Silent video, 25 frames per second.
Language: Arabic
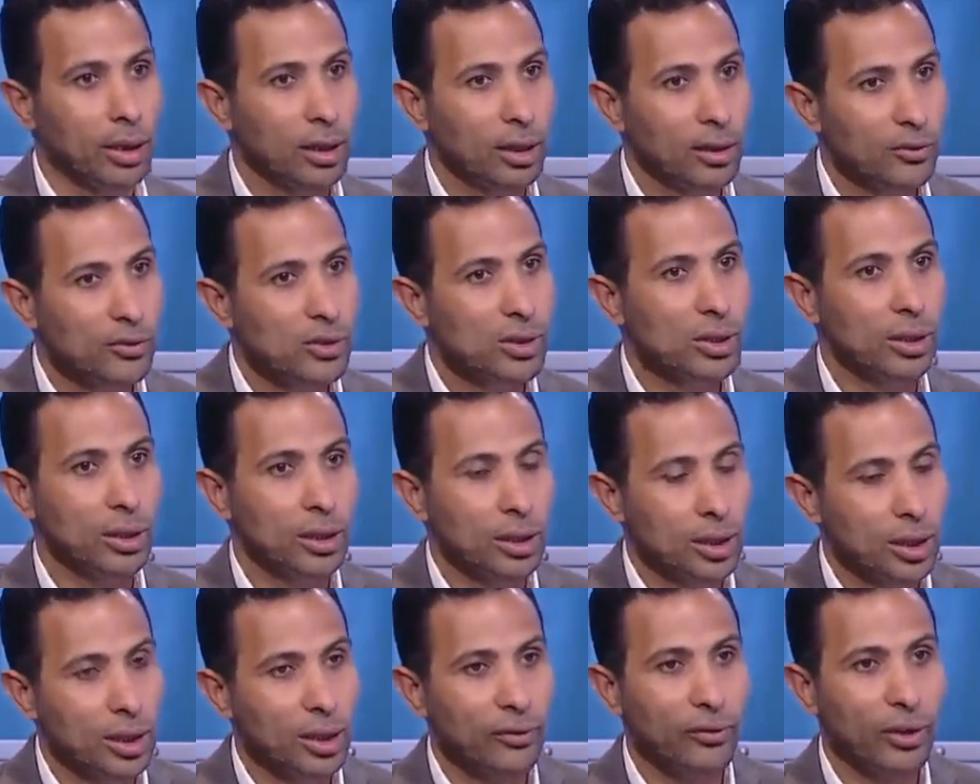نفس
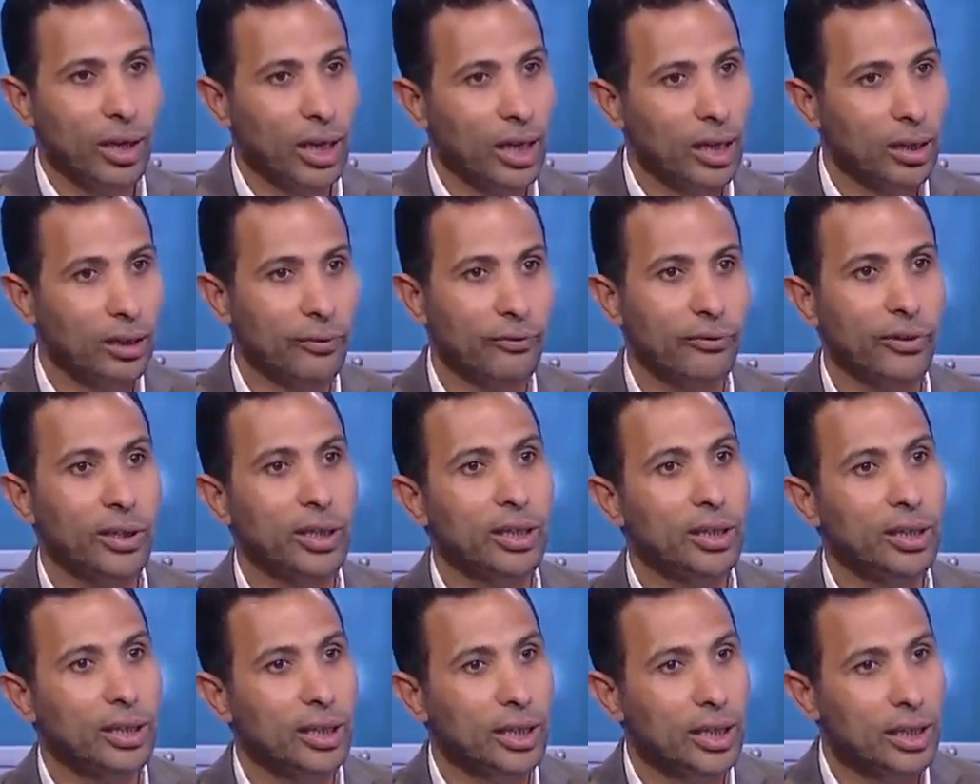الحكايه في الحكم
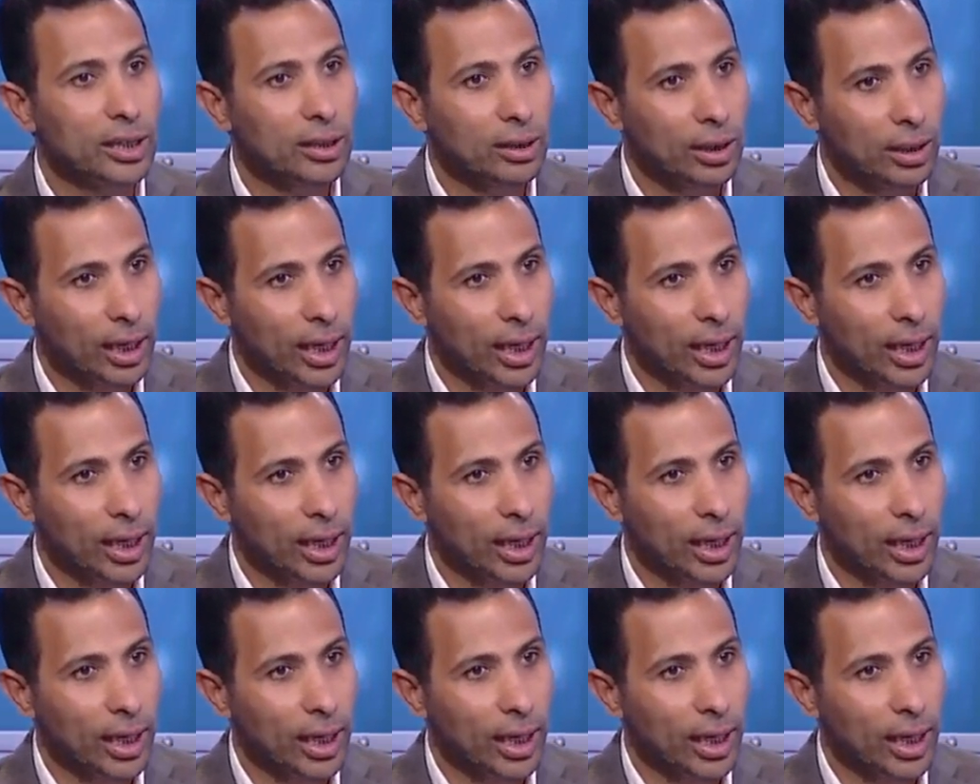فنيات